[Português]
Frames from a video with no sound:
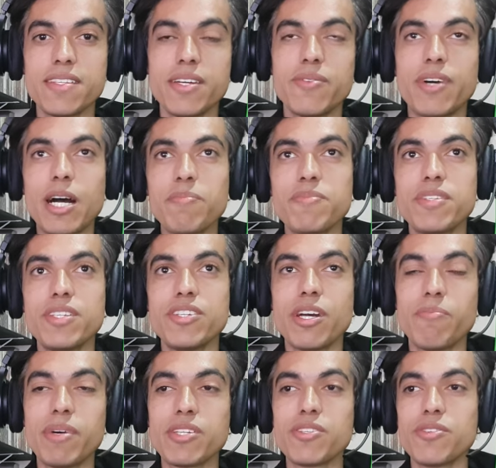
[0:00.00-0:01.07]
né, o ápice já
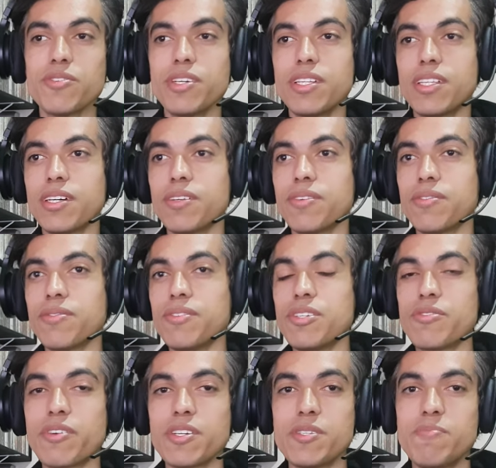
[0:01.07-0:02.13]
passou. Então, Need
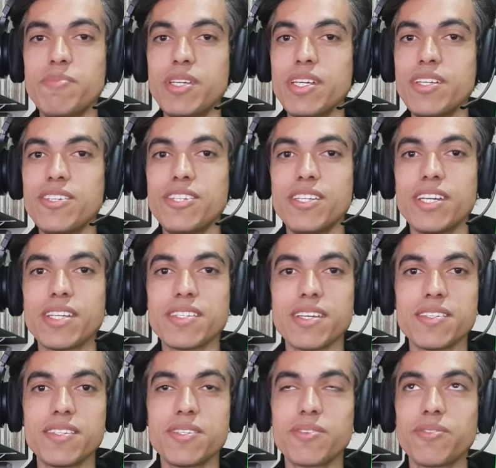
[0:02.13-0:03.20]
for Speed,
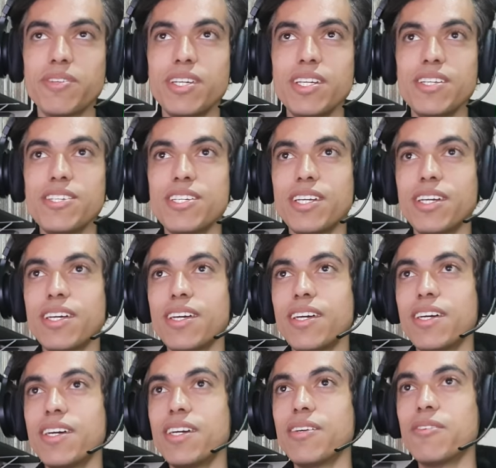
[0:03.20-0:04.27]
Assassin's Creed,
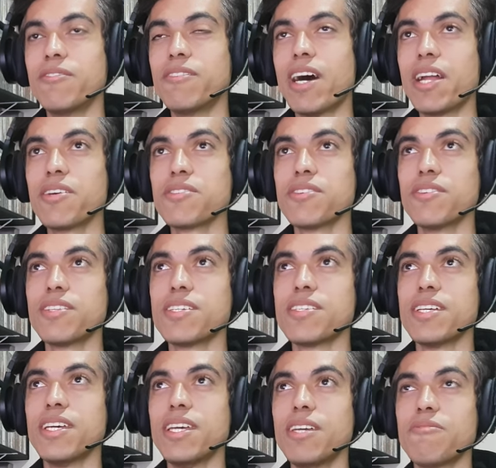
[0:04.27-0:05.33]
várias outras
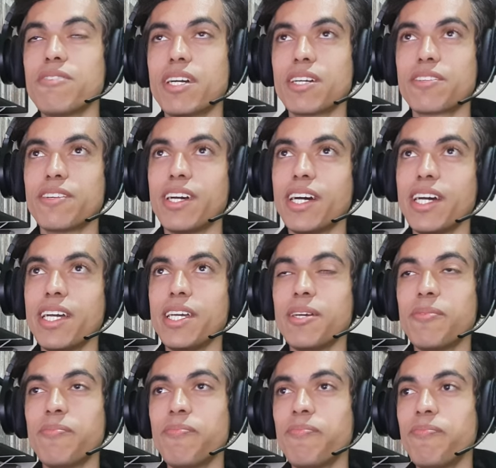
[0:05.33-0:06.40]
aí, Far Cry,
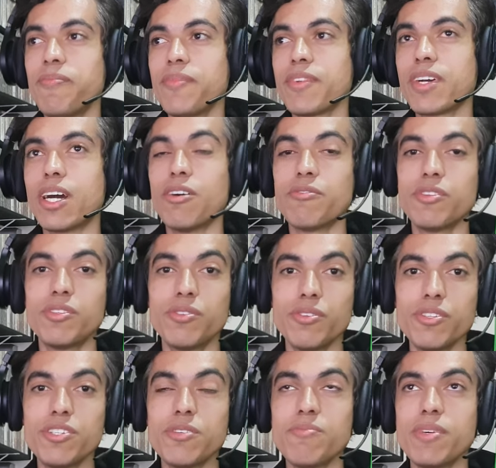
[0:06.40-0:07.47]
Call of
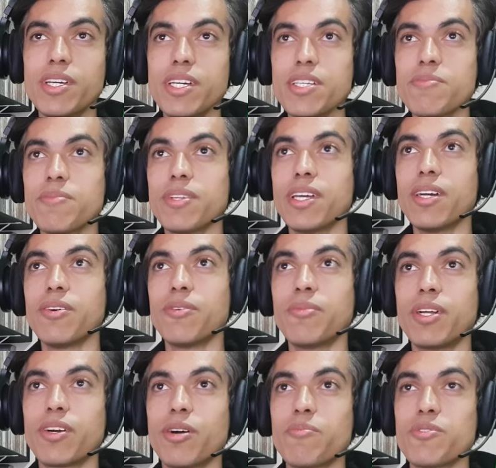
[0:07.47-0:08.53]
Duty mesmo, né? O
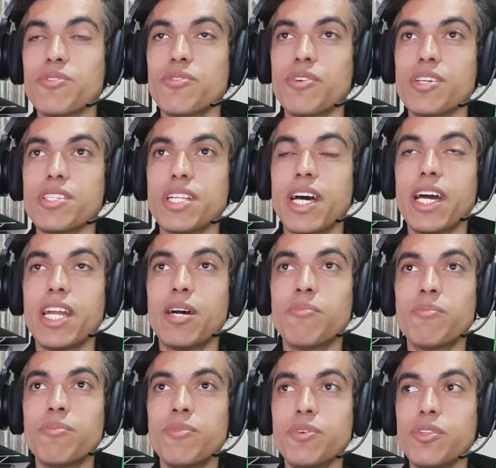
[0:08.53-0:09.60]
Black Ops 2 lá era
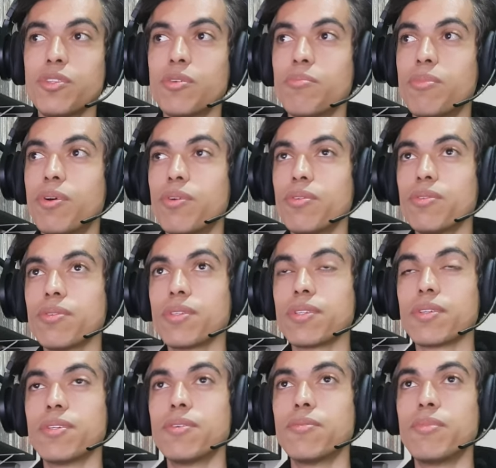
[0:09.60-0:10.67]
muito bom.
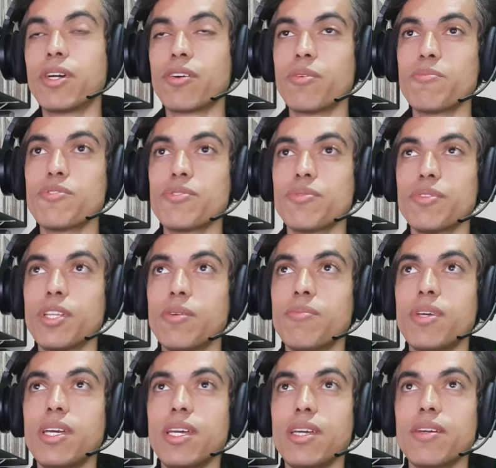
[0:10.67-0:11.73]
O Black Ops 1
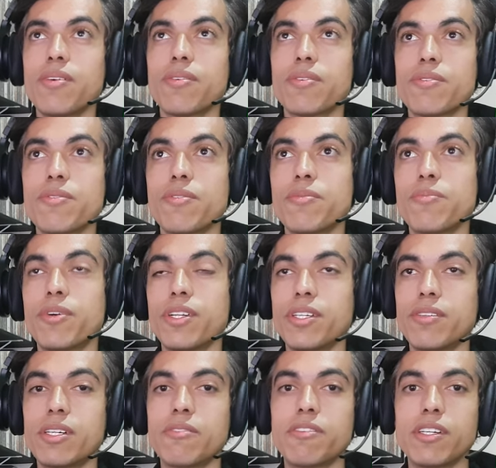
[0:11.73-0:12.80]
também, o
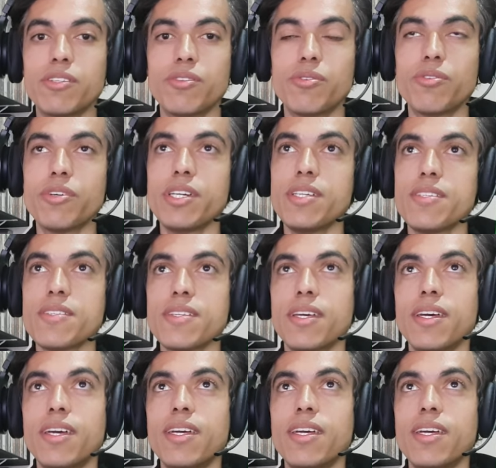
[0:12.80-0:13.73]
Modern Warfare 2.